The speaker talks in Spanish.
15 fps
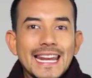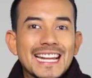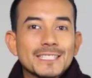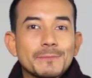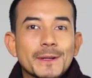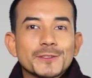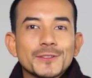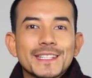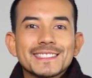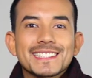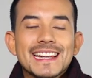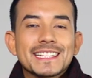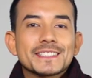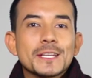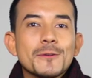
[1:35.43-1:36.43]
Las personas
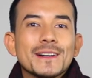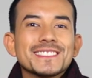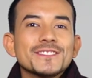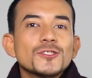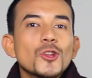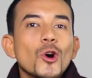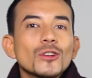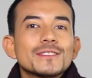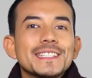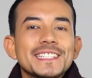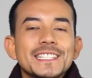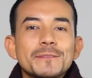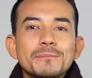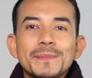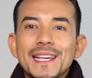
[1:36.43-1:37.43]
creativas no
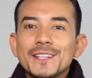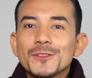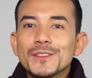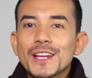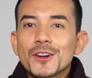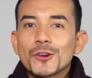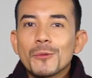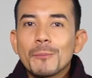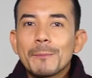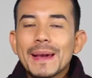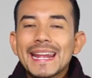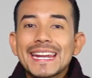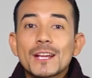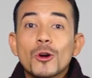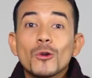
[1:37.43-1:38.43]
tienen miedo de
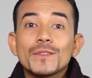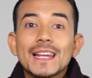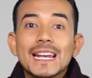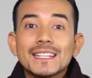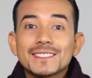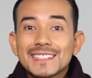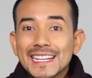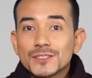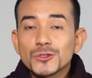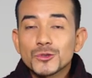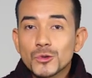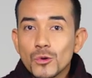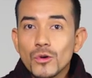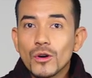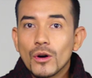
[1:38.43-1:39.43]
romper con el
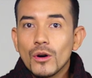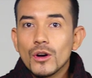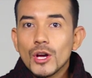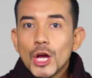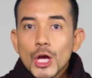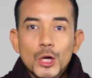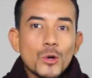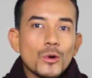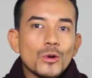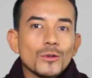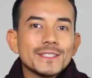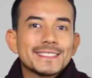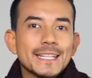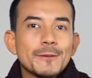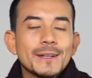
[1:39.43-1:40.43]
status quo, con
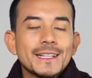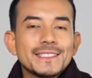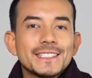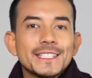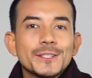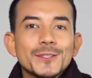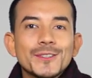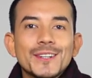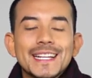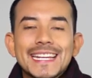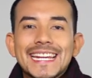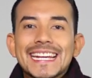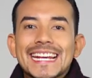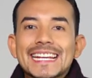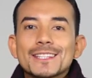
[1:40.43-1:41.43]
lo establecido
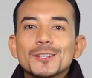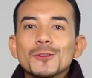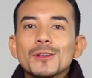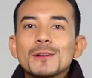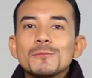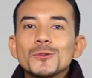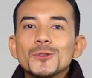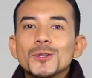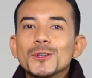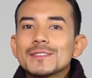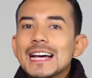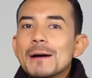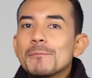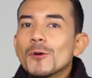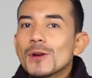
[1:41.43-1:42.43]
y que todo el mundo
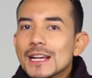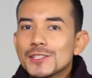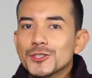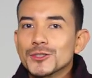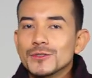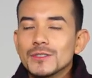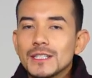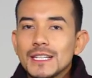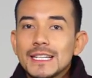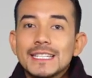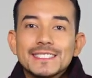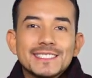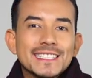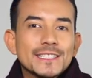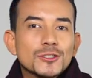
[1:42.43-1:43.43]
da por hecho.
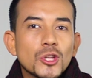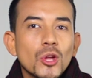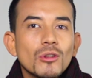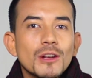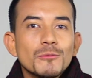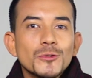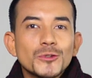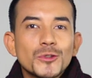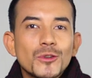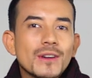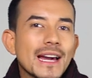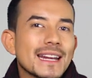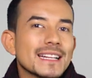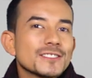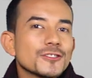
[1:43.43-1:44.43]
Si todo el mundo
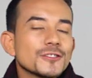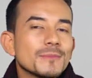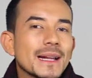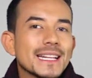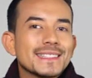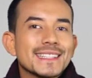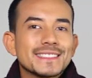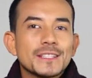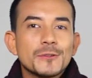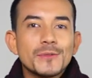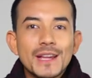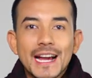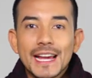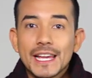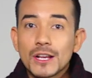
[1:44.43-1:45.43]
carga sus maletas de
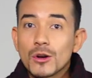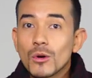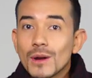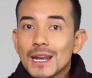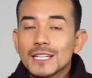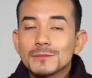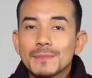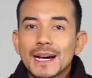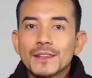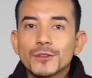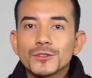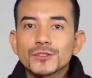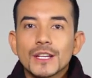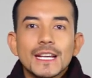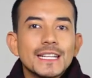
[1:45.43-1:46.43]
viaje con las
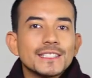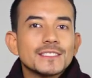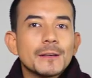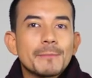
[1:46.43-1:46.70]
manos, se